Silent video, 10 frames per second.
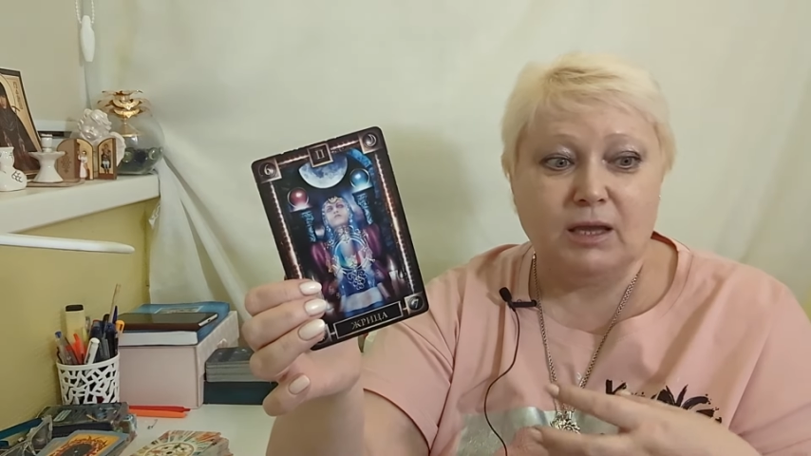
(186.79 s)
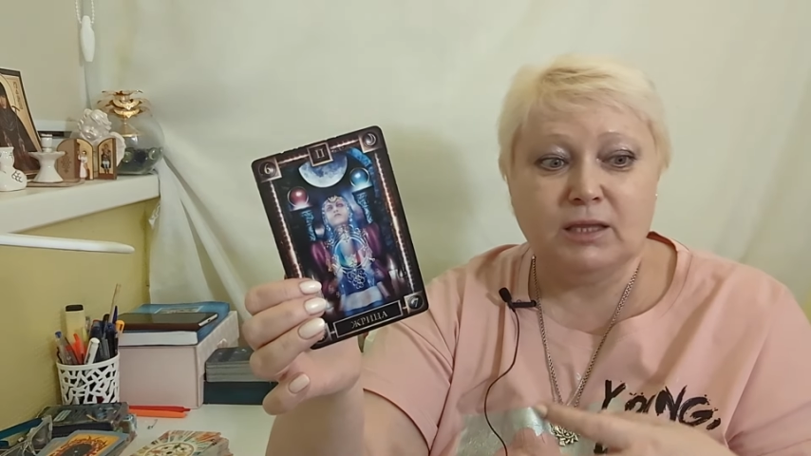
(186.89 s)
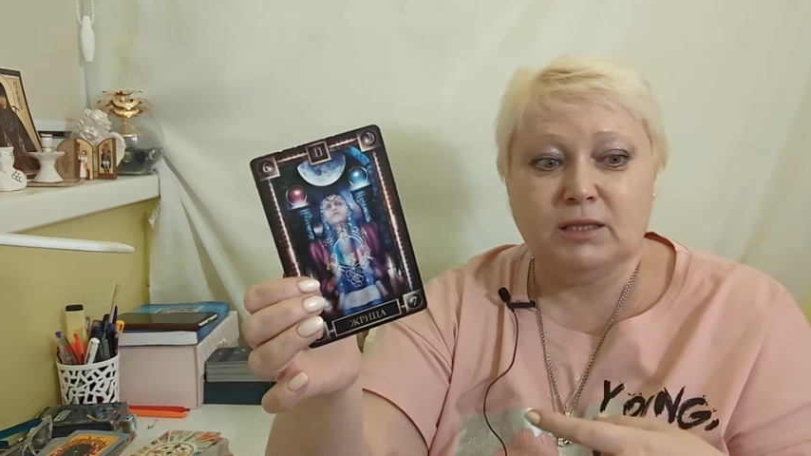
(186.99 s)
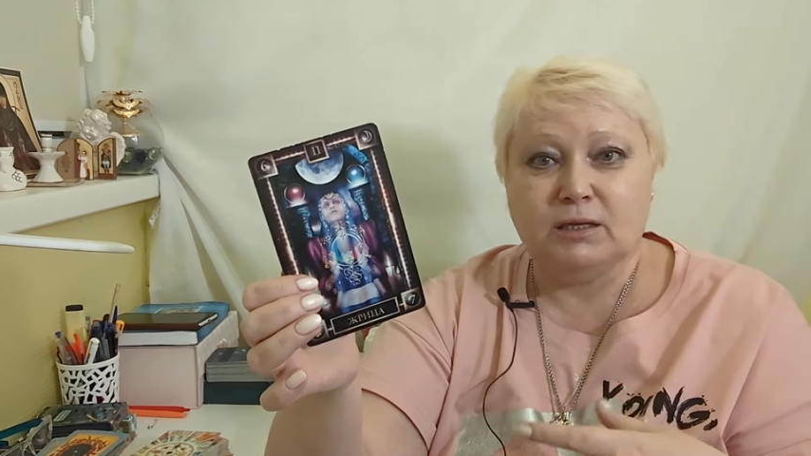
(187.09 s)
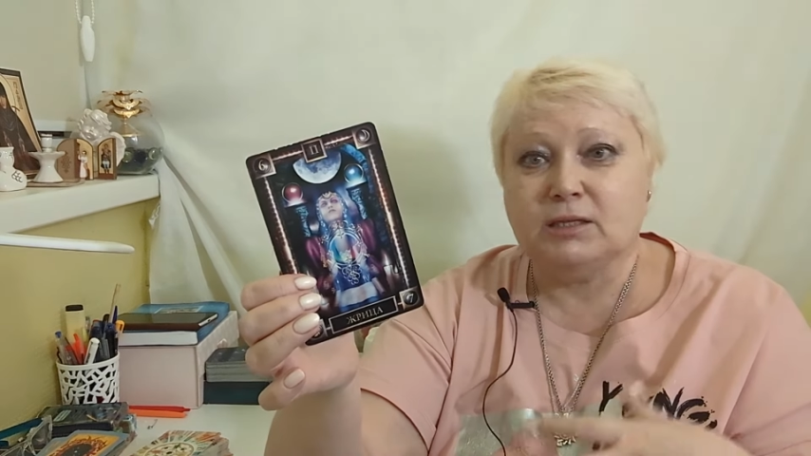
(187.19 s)

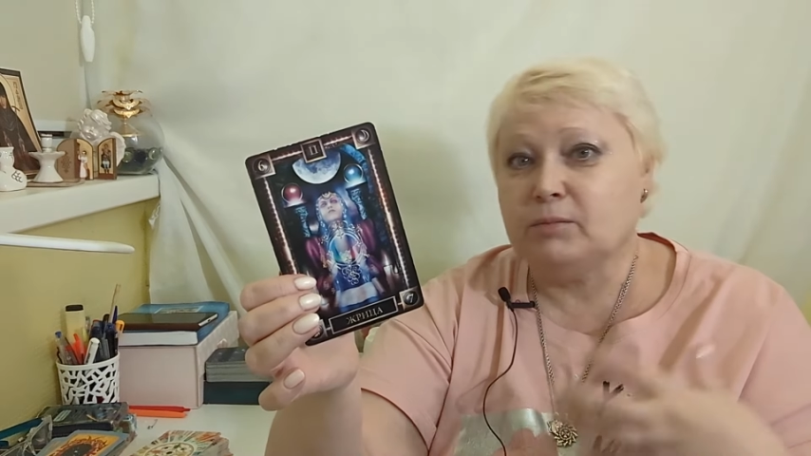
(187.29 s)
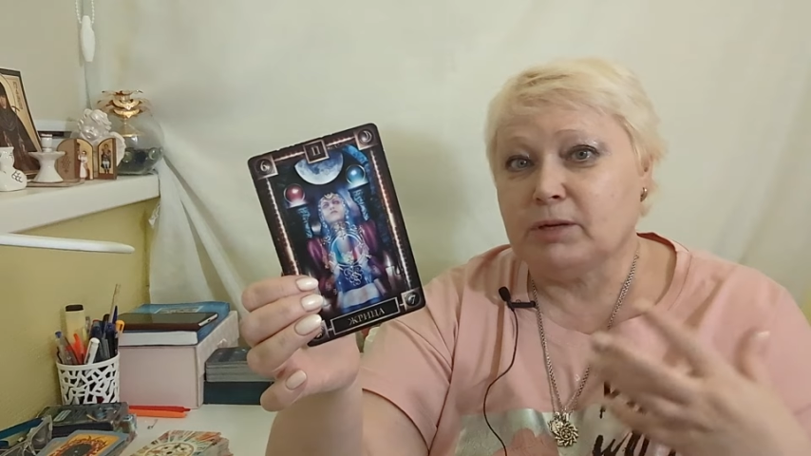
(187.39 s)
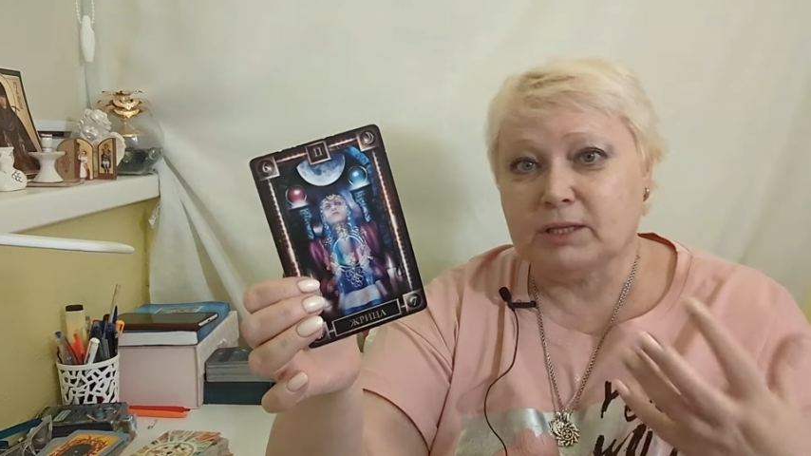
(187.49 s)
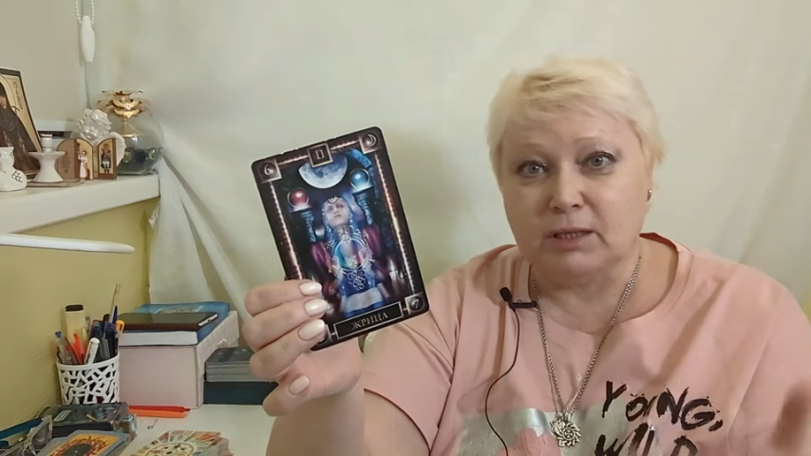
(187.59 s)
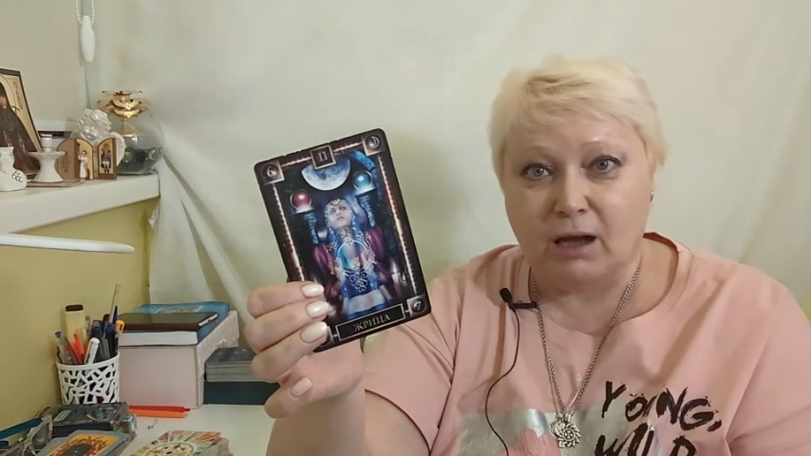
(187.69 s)
Это и
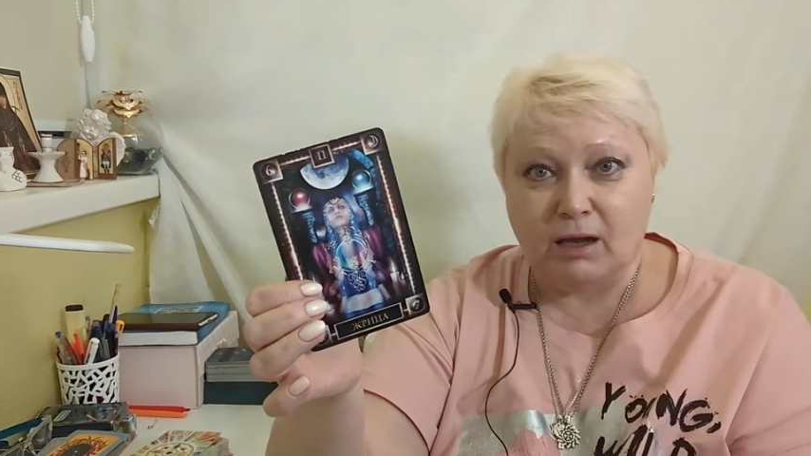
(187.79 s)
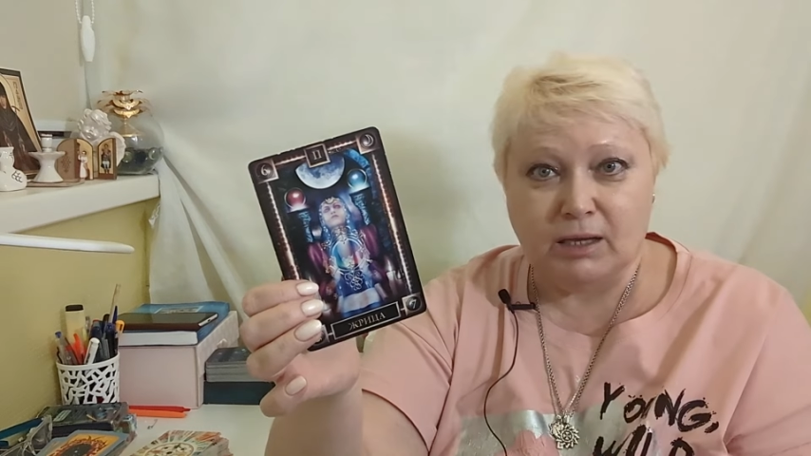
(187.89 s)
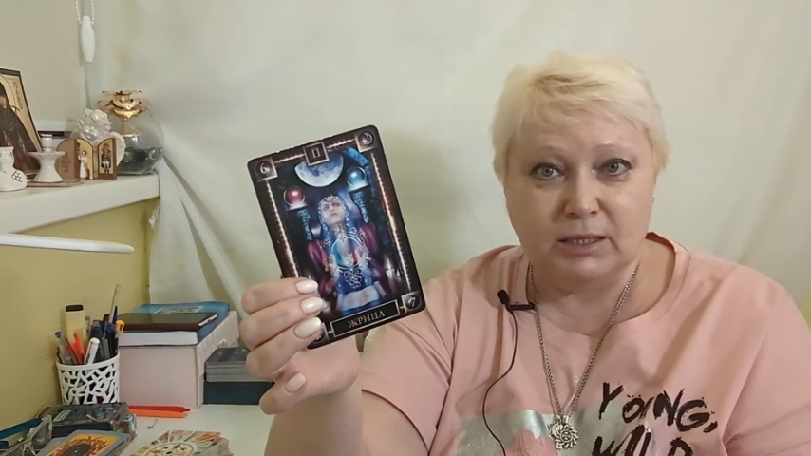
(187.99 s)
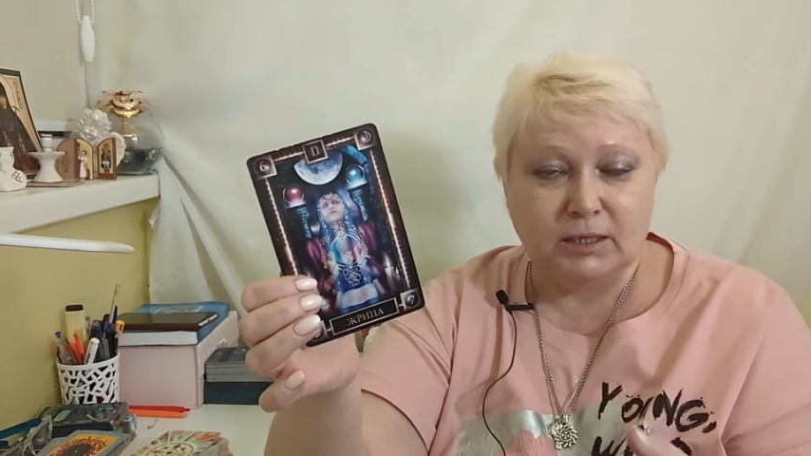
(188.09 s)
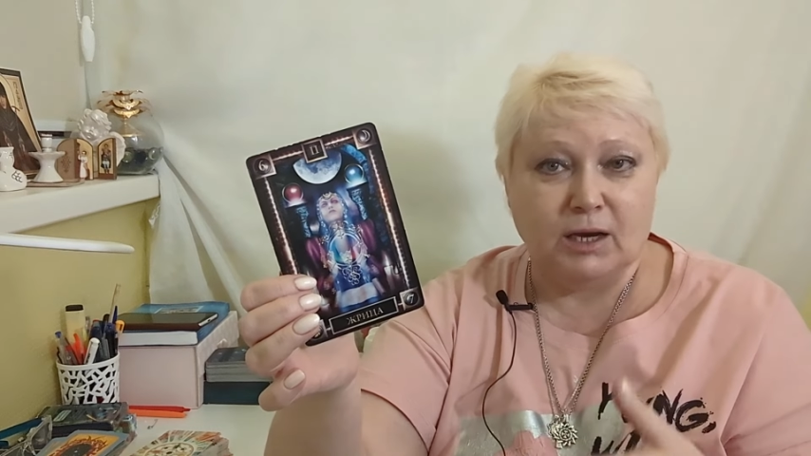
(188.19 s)
доброта,
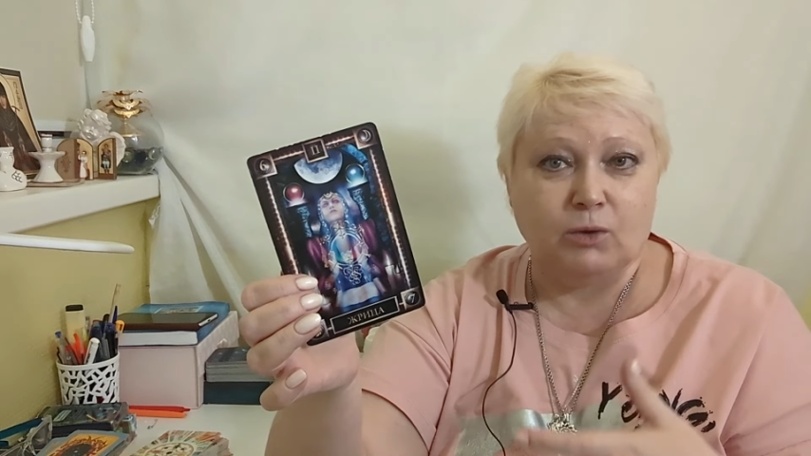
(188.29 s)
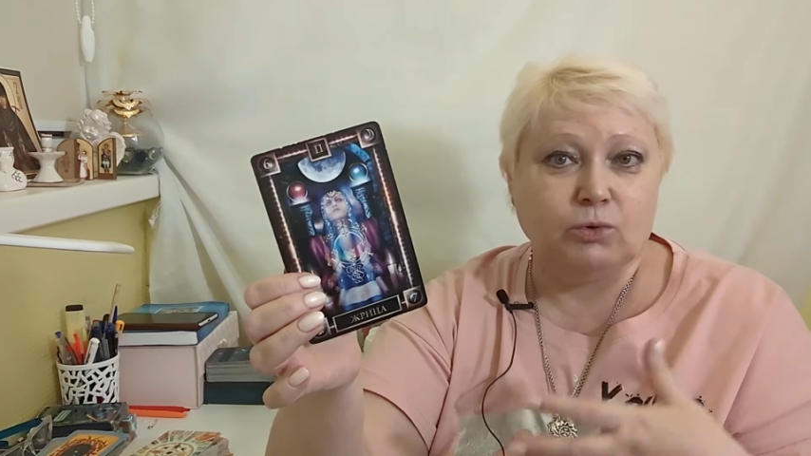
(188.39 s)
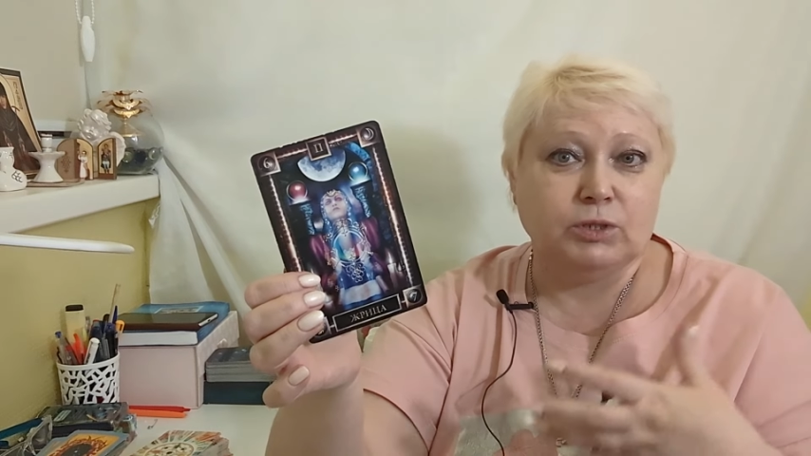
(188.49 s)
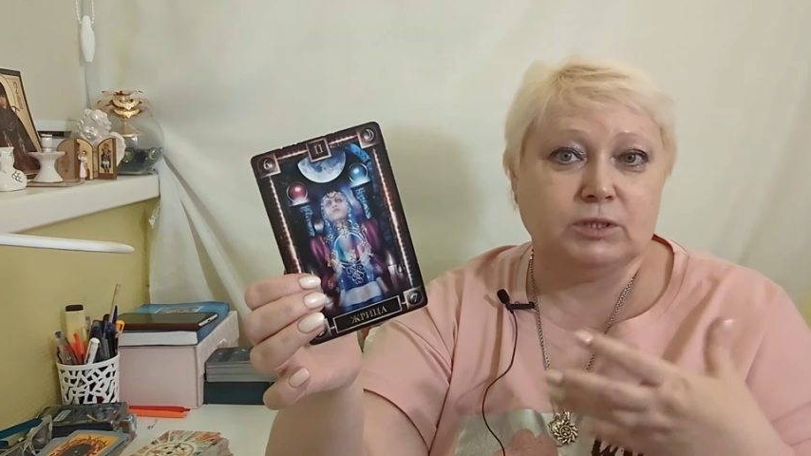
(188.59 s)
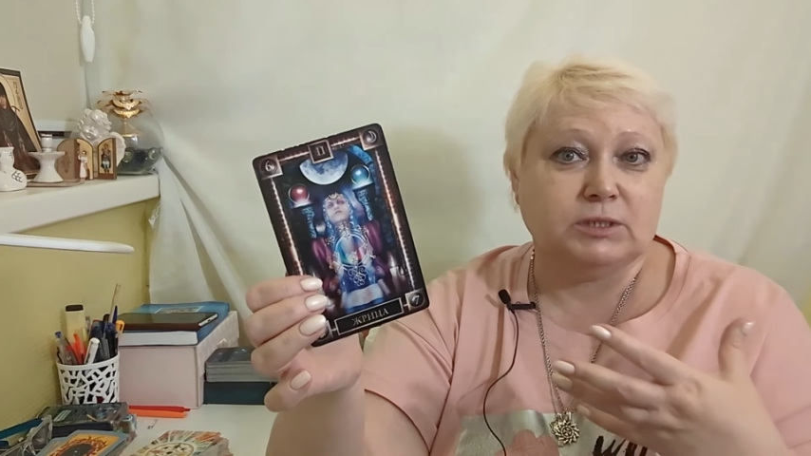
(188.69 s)
это и какой-то